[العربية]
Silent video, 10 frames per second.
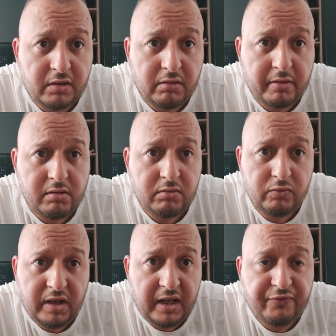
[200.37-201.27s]
اورو
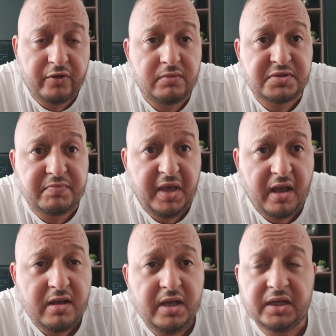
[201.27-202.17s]
ولا 1500